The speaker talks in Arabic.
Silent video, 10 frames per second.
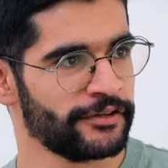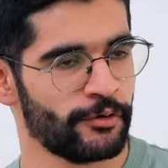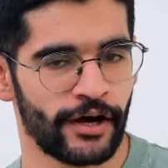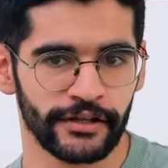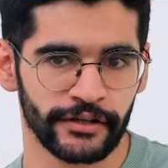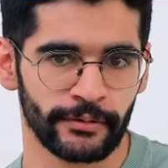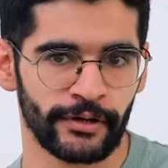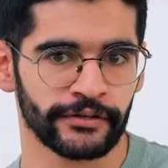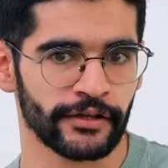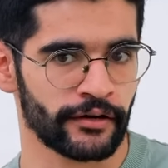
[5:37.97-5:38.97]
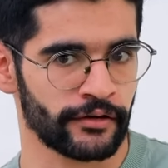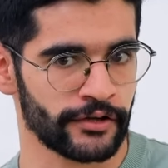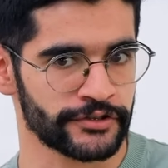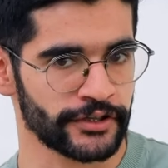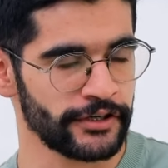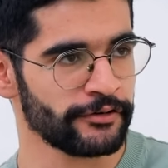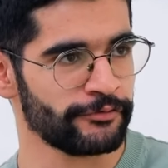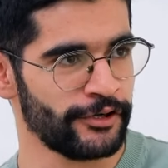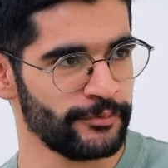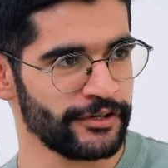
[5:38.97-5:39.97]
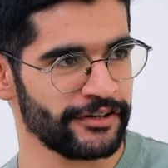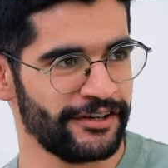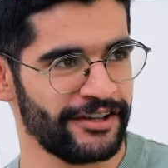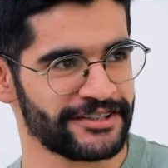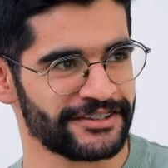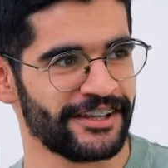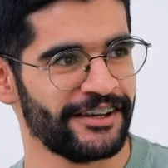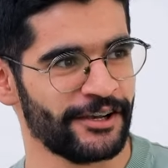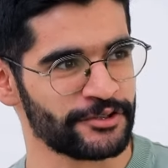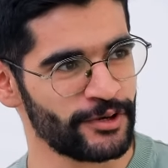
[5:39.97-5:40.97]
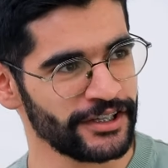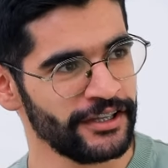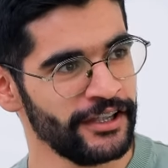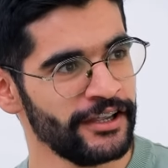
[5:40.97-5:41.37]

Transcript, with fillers: وهذا طبعا طير صغير في العمر اللي جالس يطلع الاصوات